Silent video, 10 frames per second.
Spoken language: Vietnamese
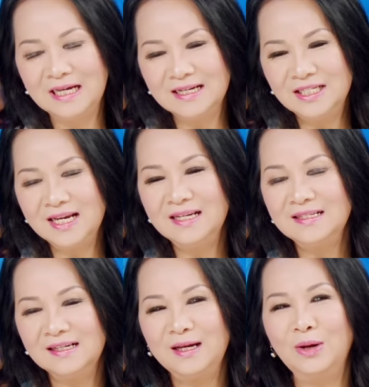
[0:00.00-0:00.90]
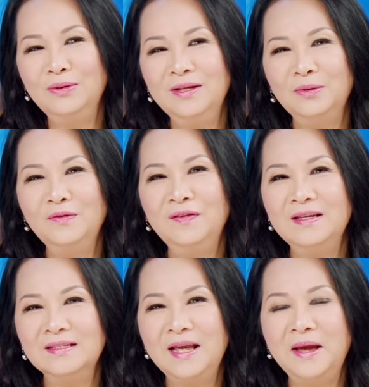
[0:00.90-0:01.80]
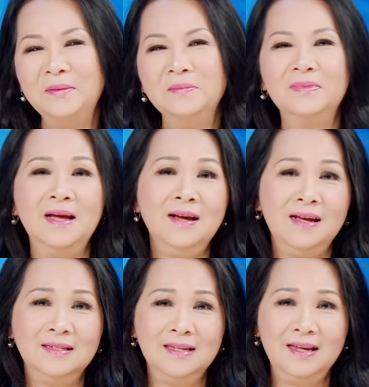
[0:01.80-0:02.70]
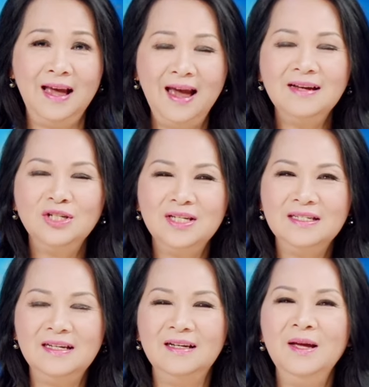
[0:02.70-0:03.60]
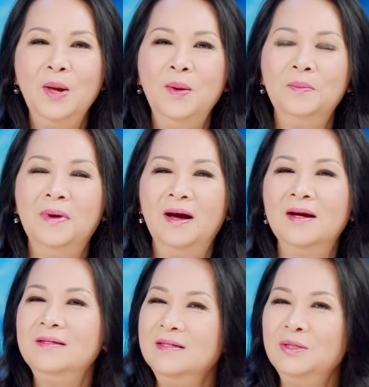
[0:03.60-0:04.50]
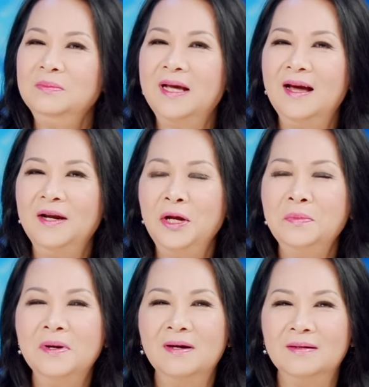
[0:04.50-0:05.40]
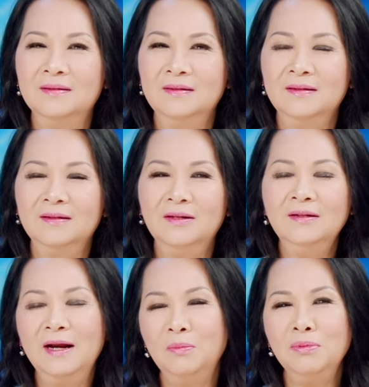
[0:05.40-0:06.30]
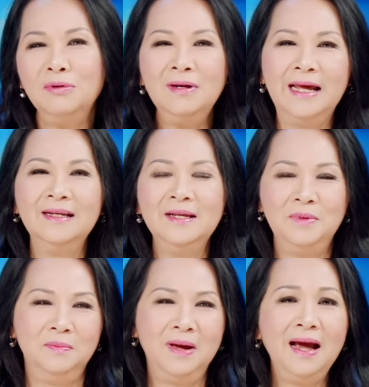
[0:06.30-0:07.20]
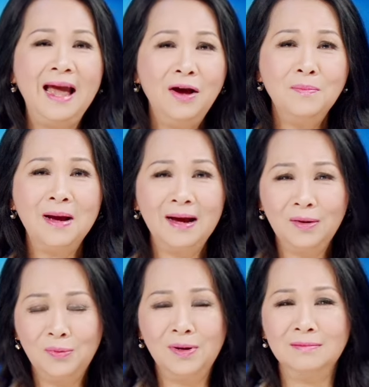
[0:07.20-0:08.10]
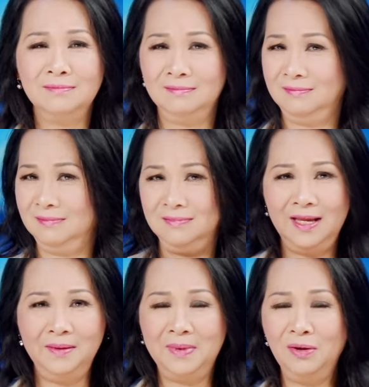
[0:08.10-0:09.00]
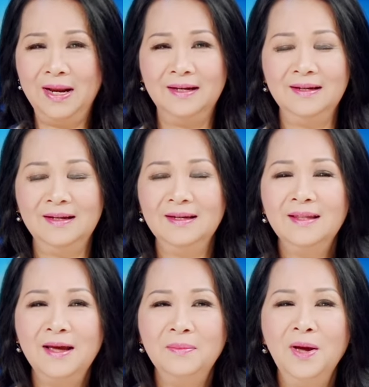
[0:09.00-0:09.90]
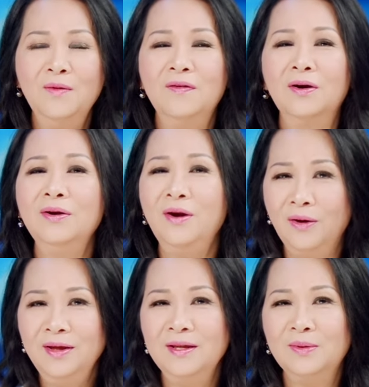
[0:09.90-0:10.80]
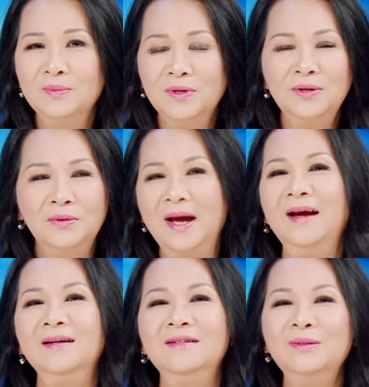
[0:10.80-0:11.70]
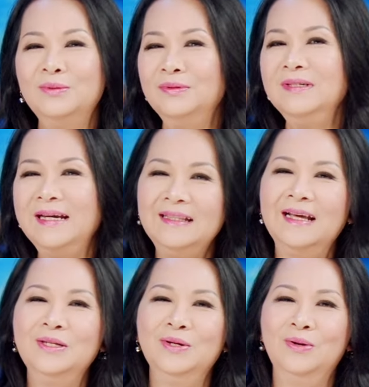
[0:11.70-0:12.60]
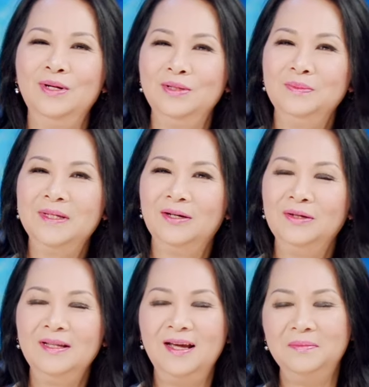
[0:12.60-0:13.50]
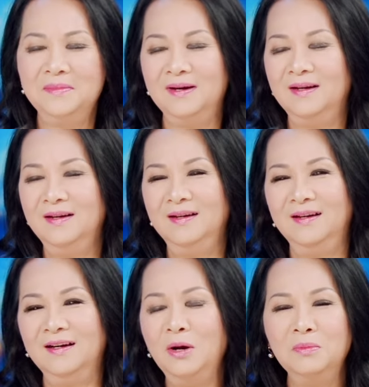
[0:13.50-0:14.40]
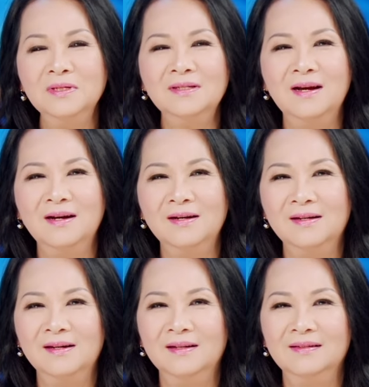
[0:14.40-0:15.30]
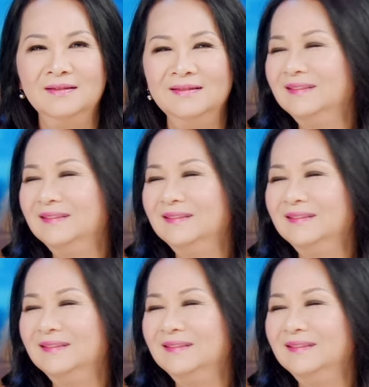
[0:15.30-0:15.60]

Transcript: ở trên sân khấu thì quý vị xem các ca sĩ hát trình diễn mà ở dưới chúng ta nếu mà có nóng có lạnh thì mình mang áo mang quần thêm áo lạnh này kia thêm và có đói thì cũng có đồ ăn nước uống ngay tại chỗ để chúng ta có thể mà à, không có sợ à,